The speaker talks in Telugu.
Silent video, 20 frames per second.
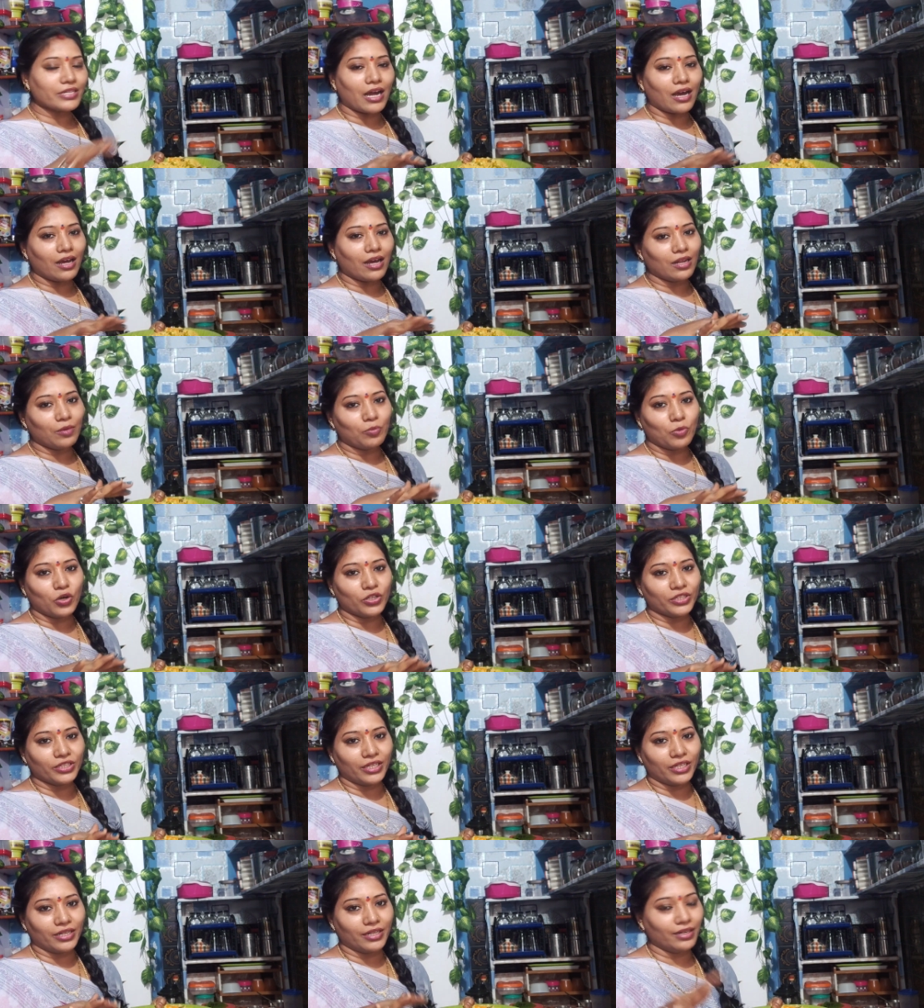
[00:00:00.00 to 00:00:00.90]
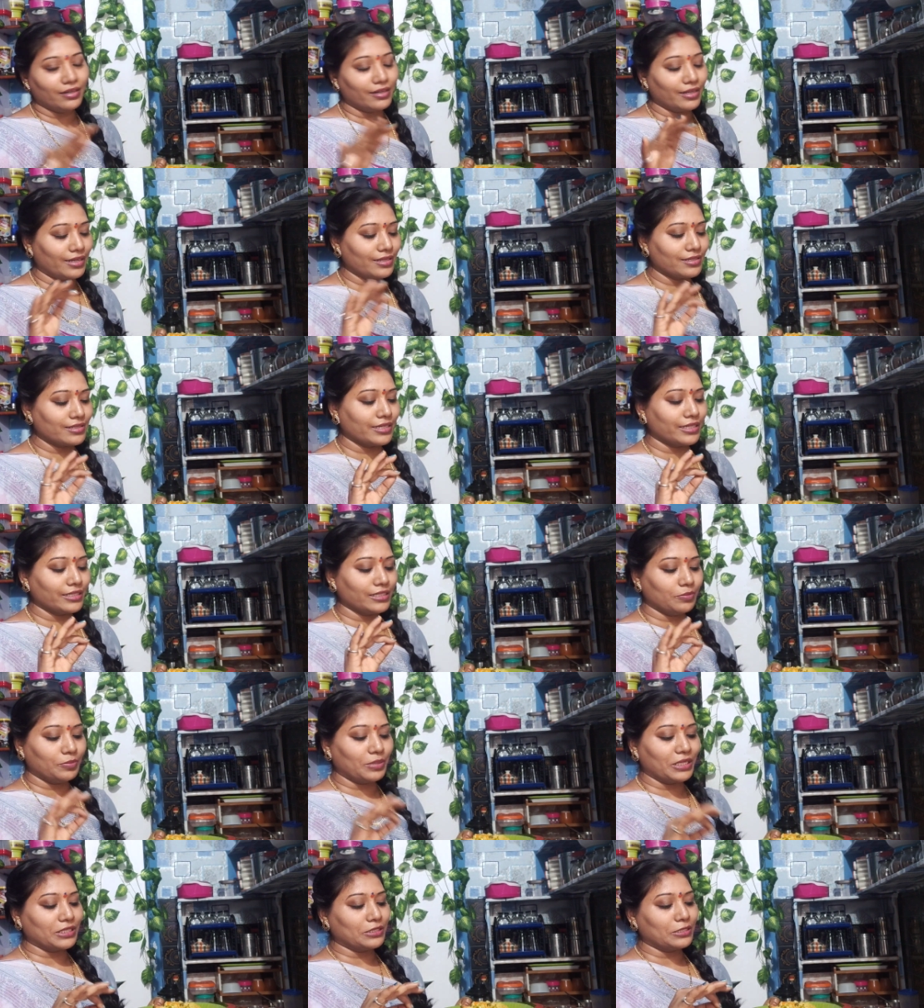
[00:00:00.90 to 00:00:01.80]
చాలా బాగుందండి టేస్ట్
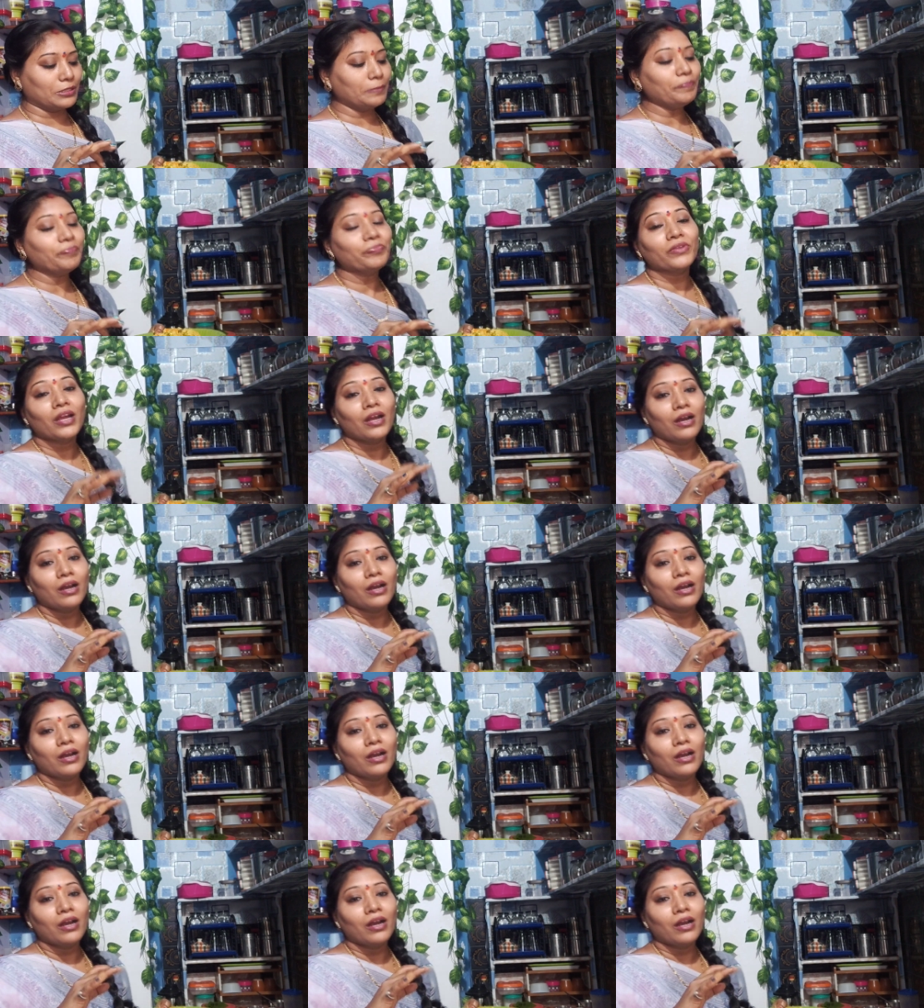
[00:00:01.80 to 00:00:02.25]
అయితే మాత్రం